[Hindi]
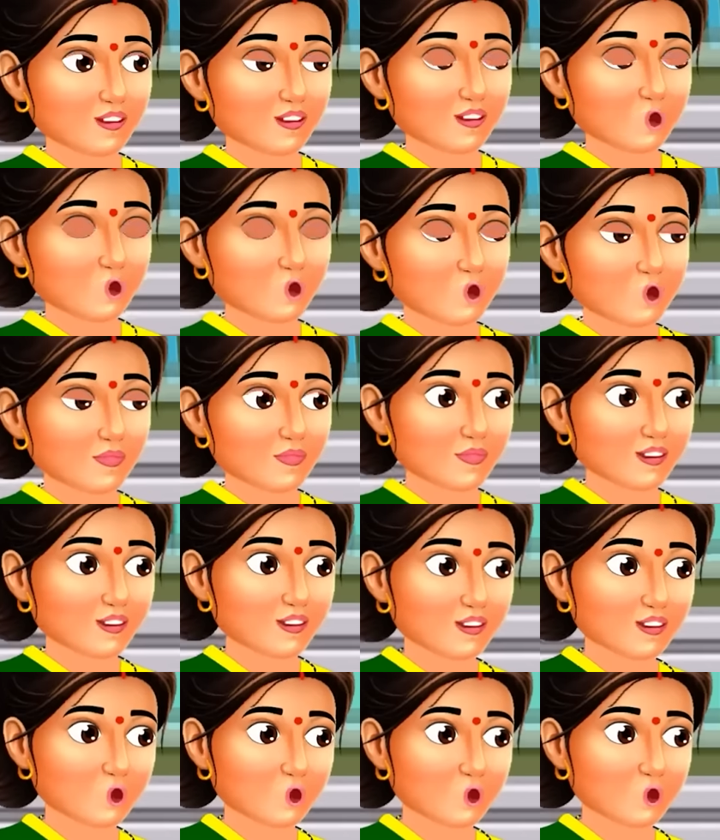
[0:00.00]
अब ये
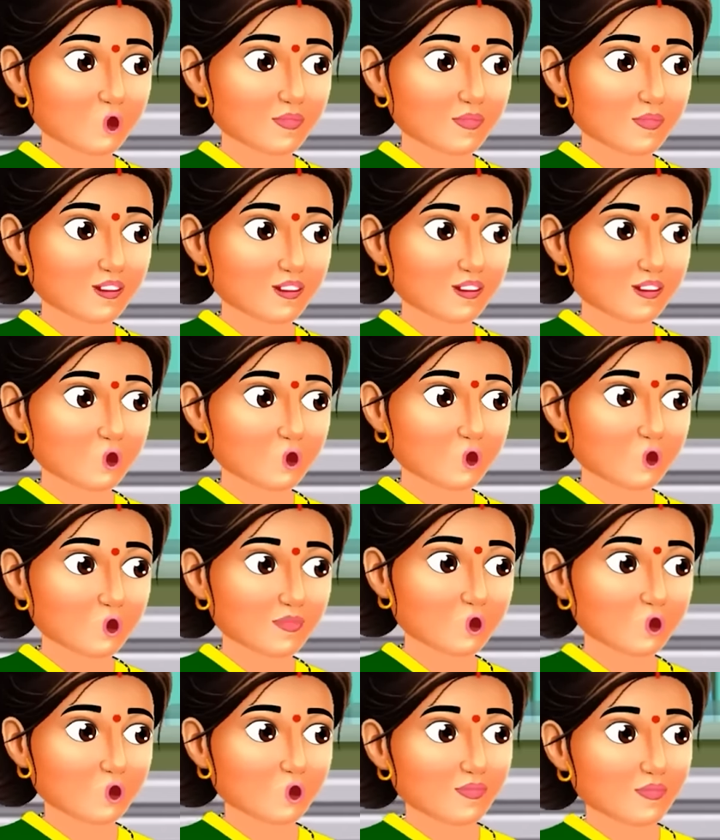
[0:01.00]
शांति कौन है
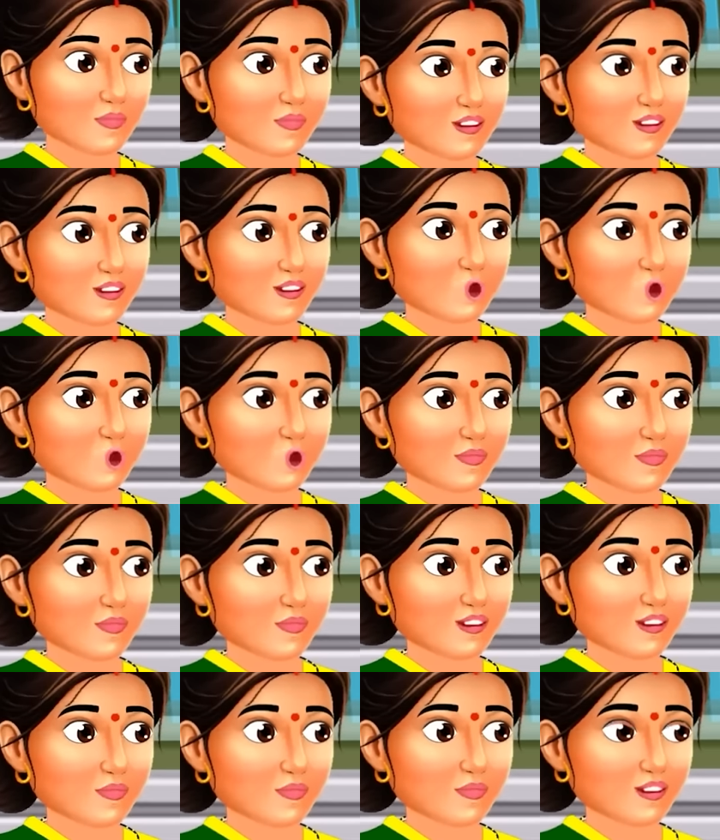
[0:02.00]
उसके लिए भी पराठे पैक
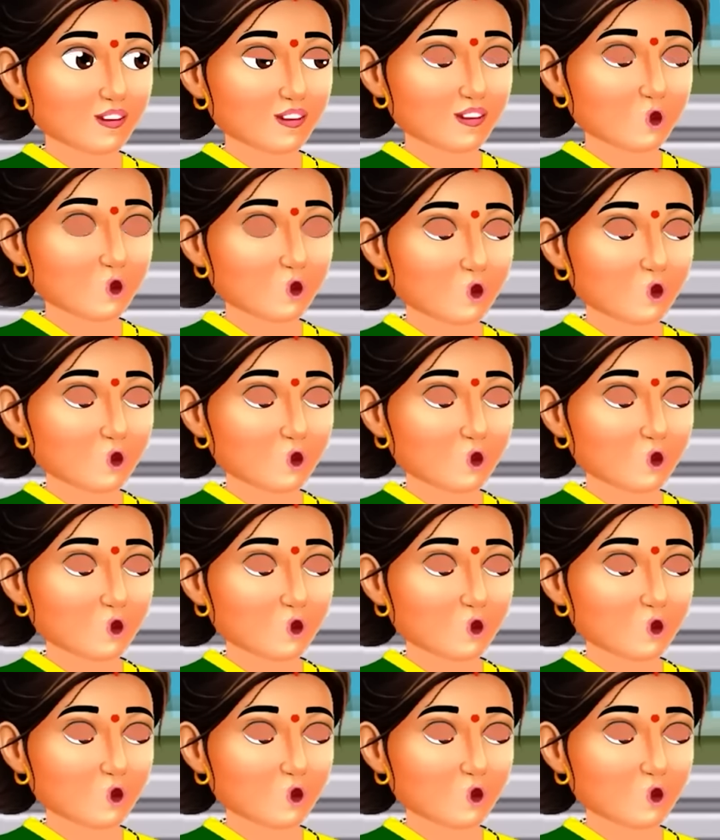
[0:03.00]
करवा दू क्या